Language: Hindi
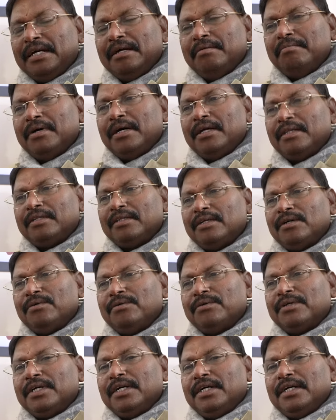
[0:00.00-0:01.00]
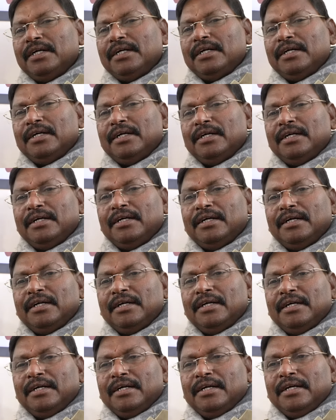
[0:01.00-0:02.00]
ये मानता हूँ कि
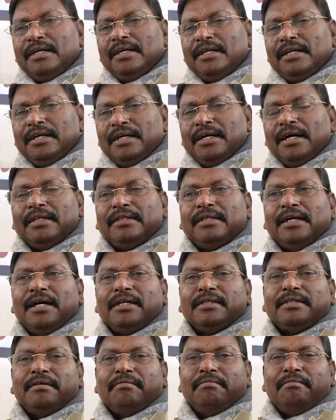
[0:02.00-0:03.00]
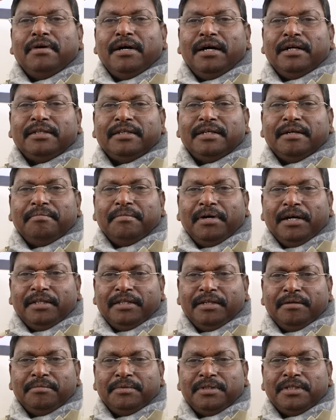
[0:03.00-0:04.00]
लगातार संवाद के
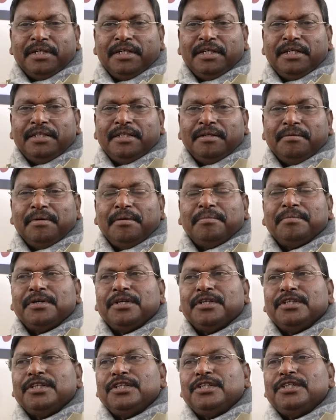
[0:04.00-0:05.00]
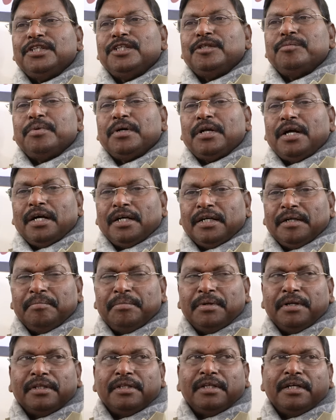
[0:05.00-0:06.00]
माध्यम से जब हम किसी चीज़ पर आगे
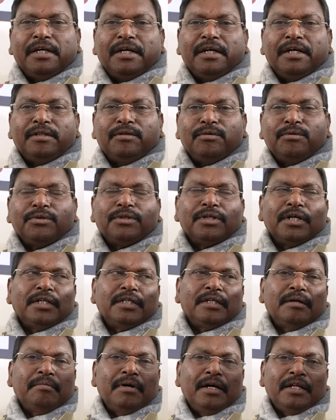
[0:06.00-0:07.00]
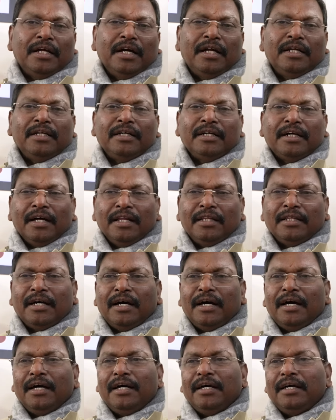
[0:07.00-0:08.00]
बढ़ते हैं तो उसका समाधान
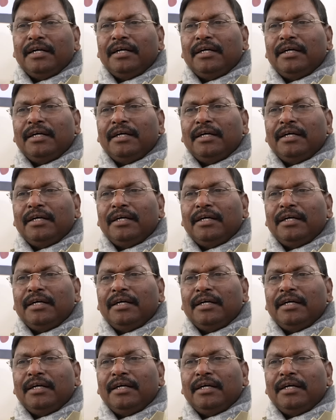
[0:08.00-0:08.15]
निकालता है